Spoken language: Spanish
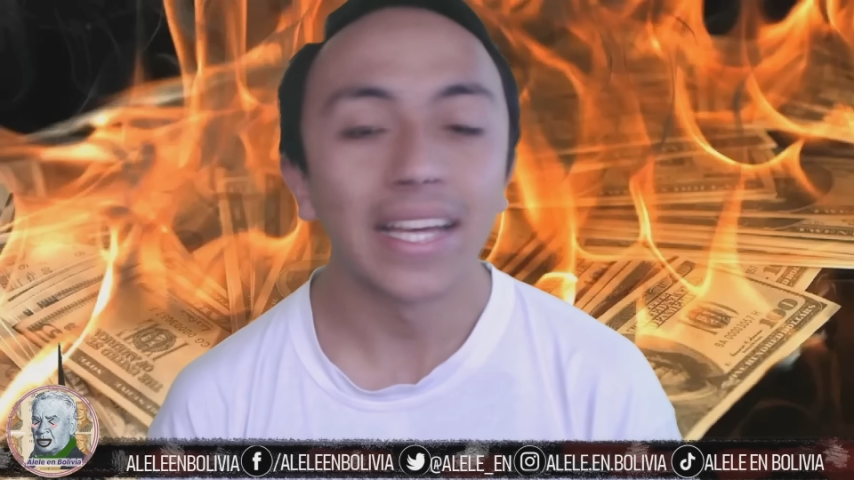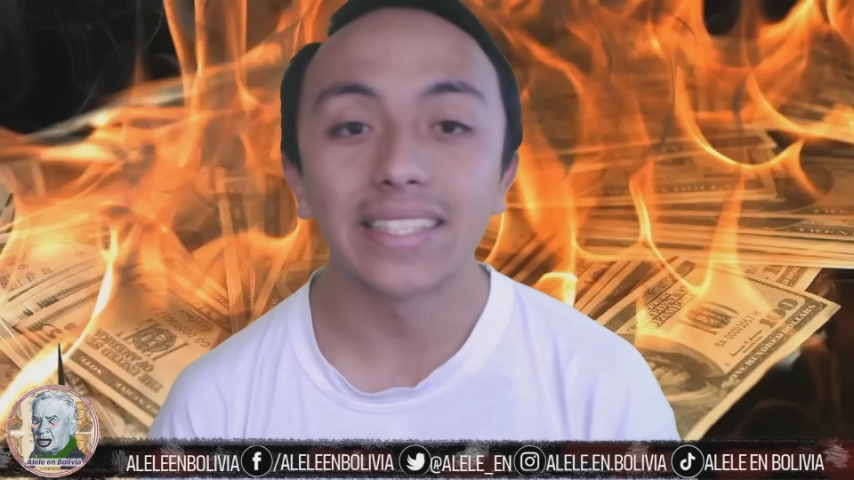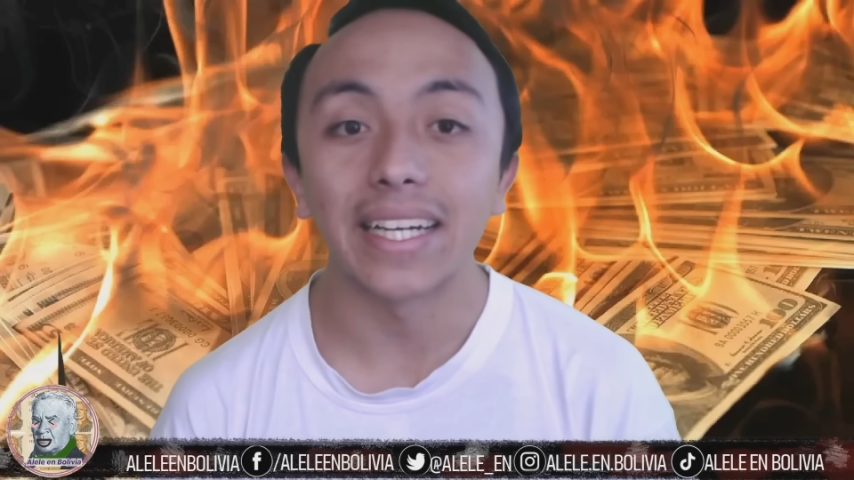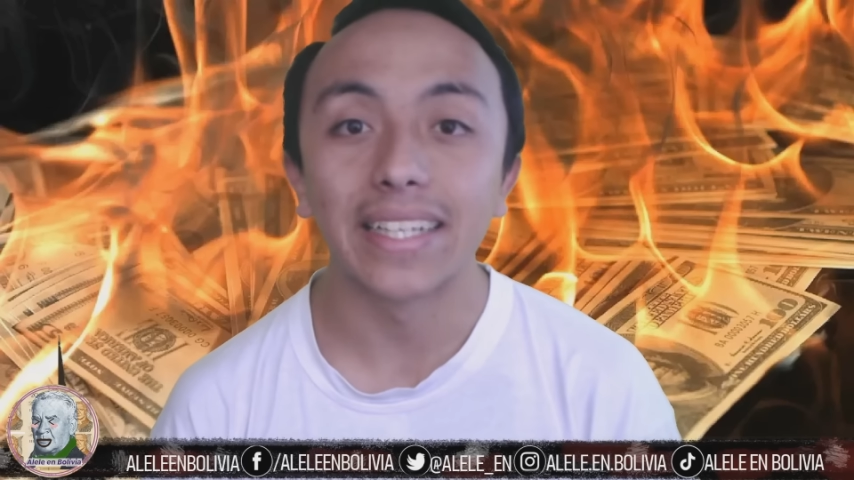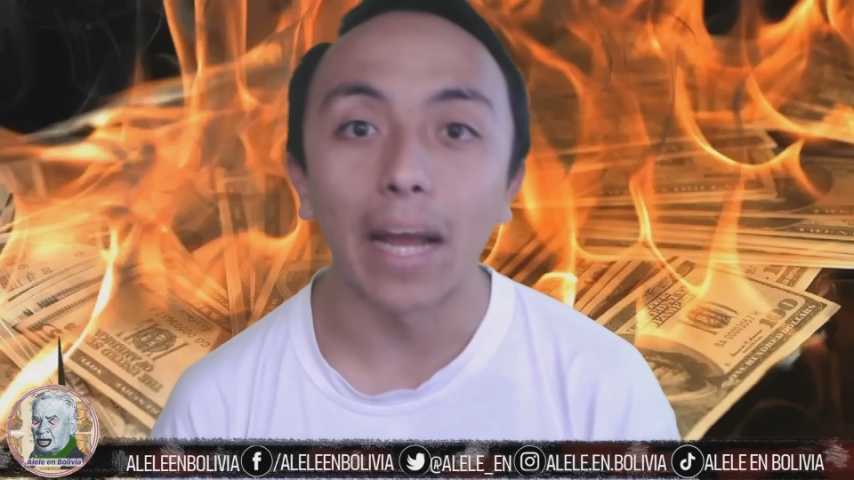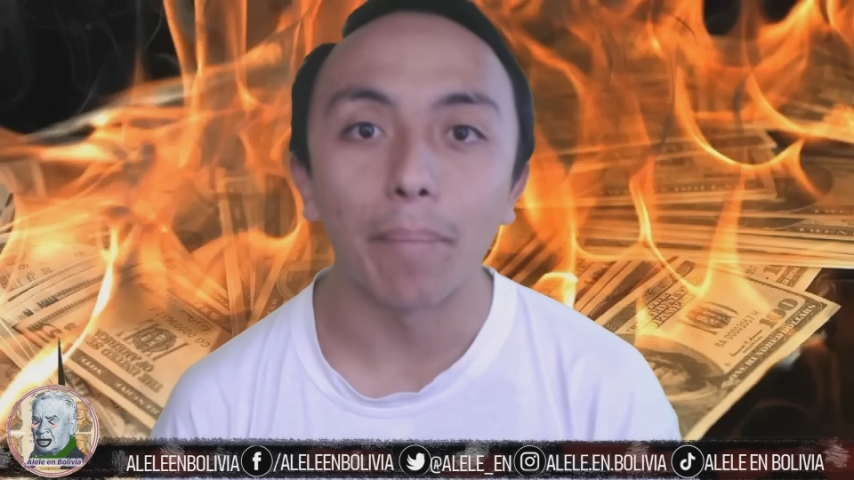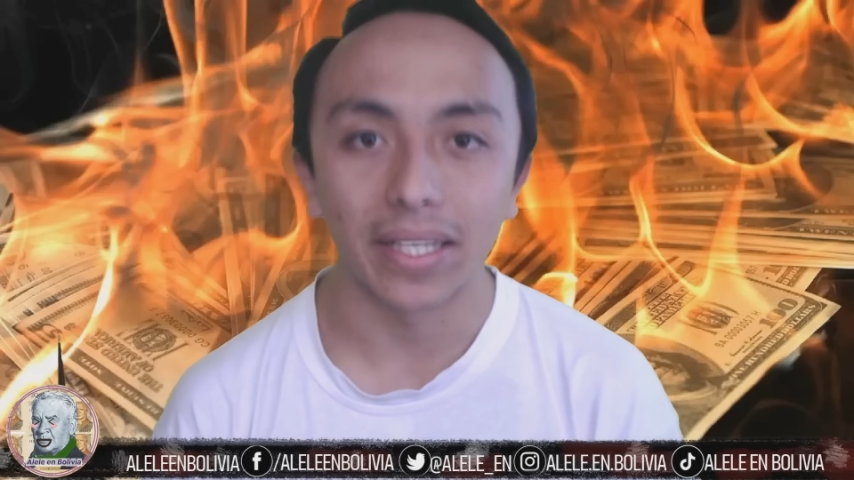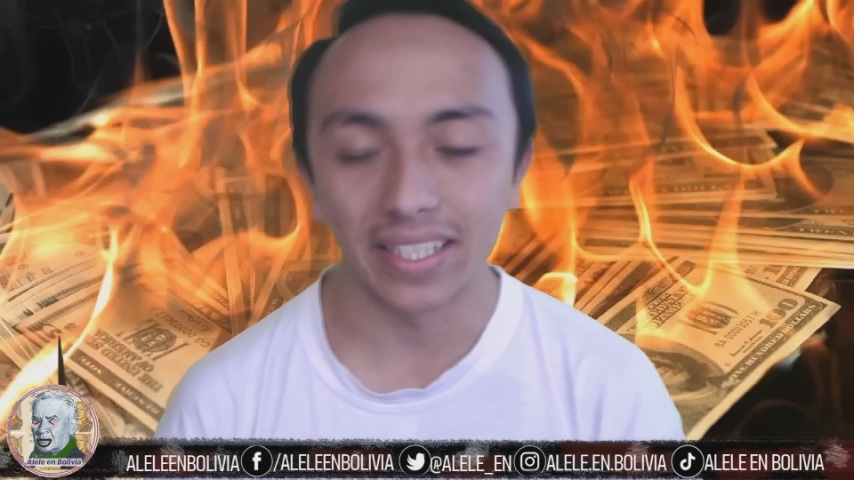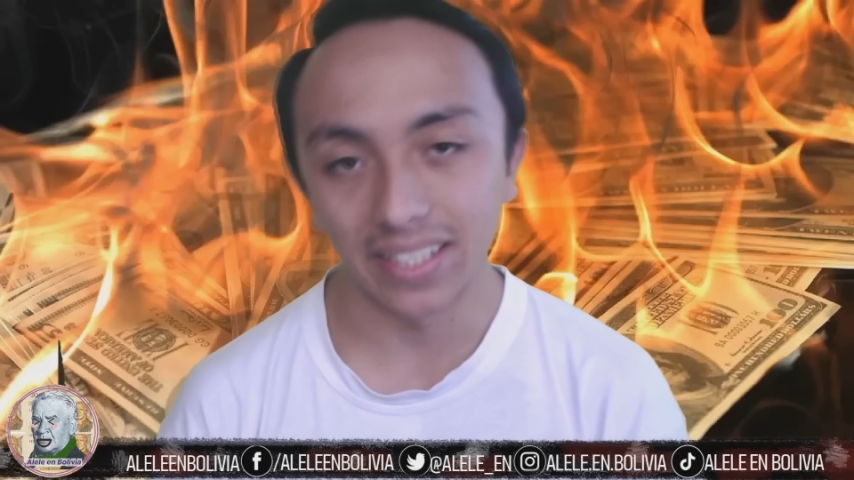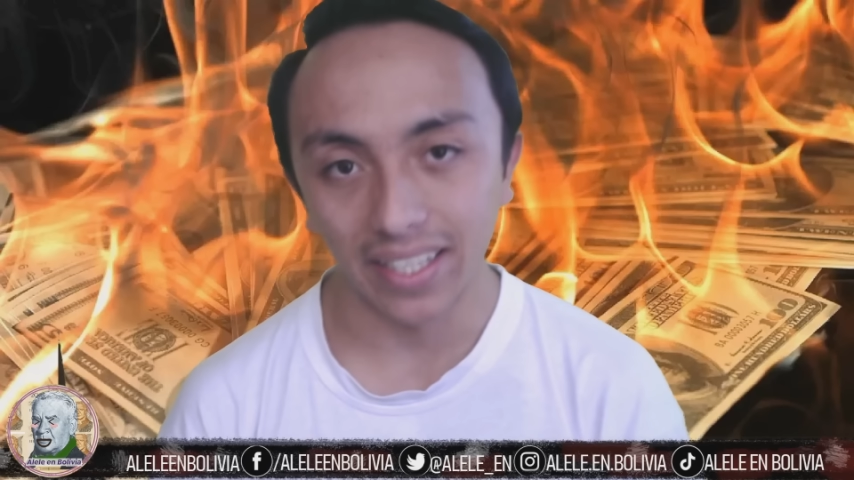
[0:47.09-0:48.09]
esta
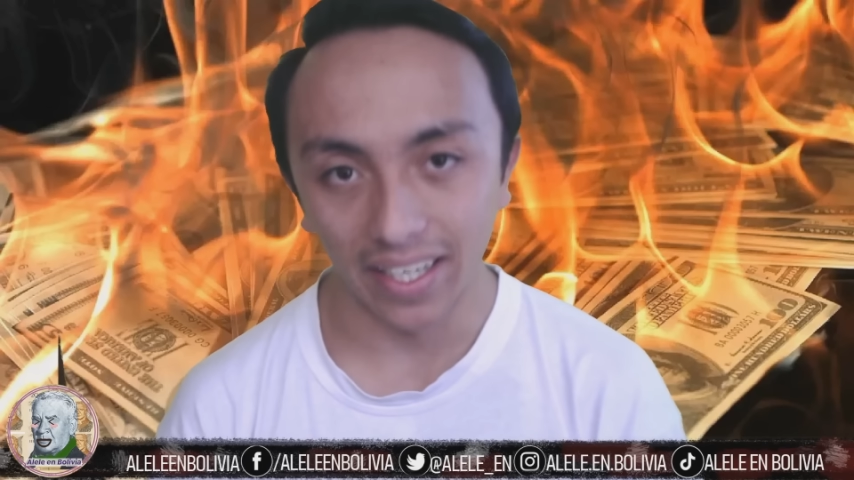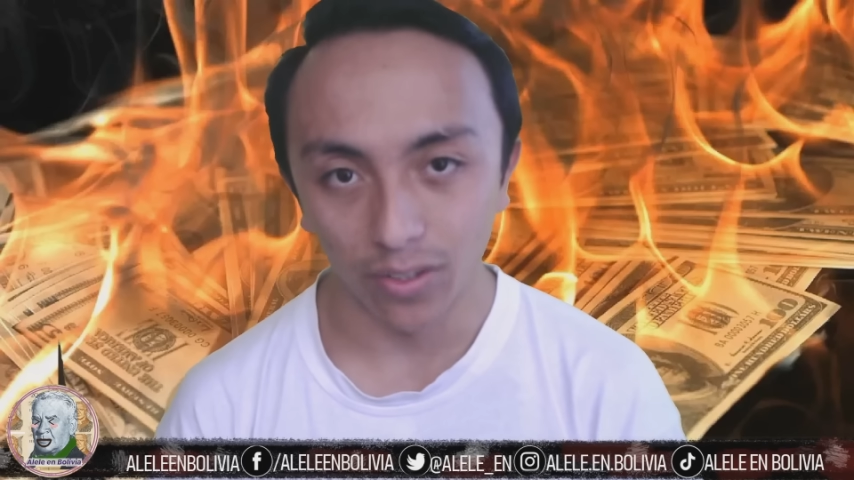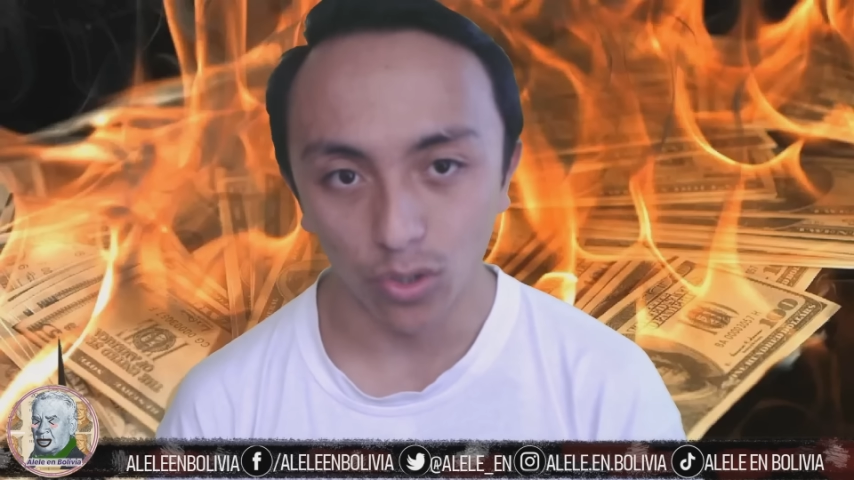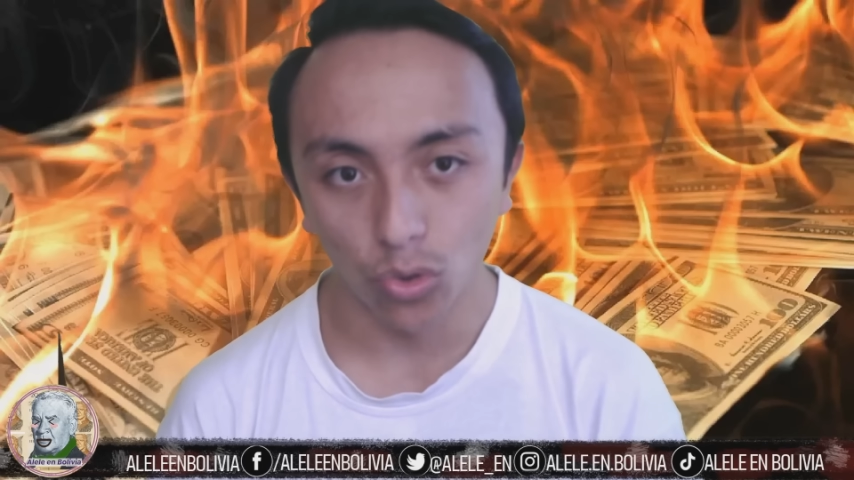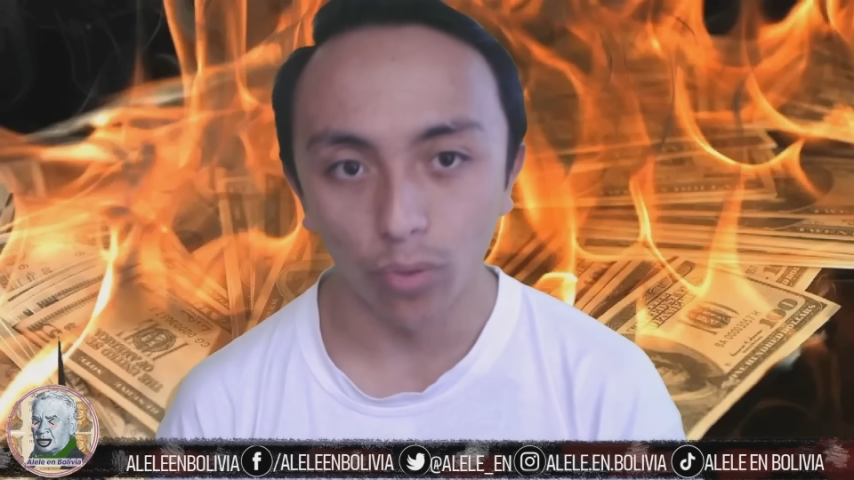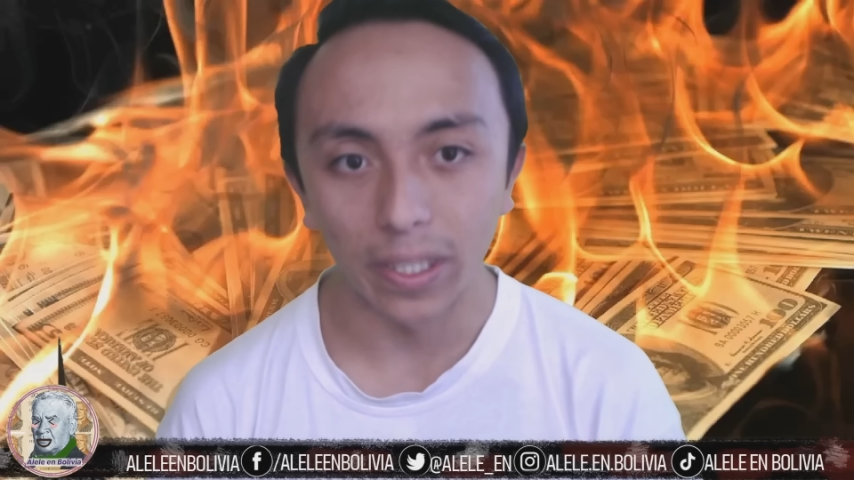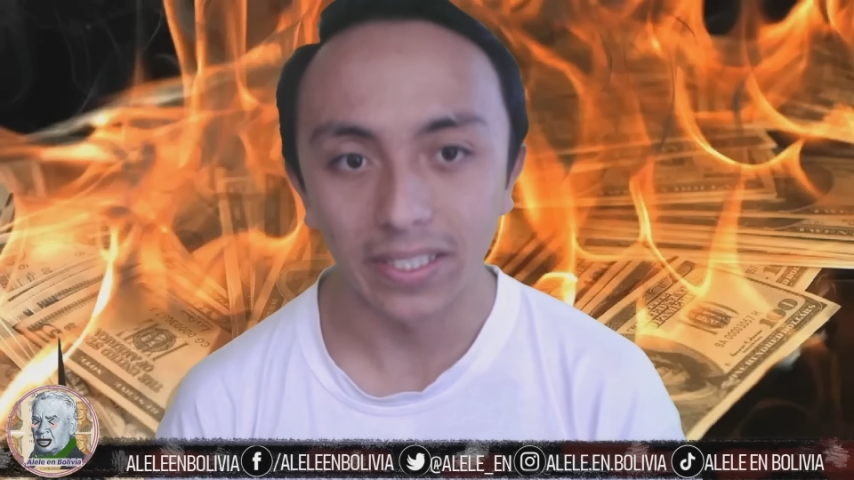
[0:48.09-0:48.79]
capa que está creando YouTube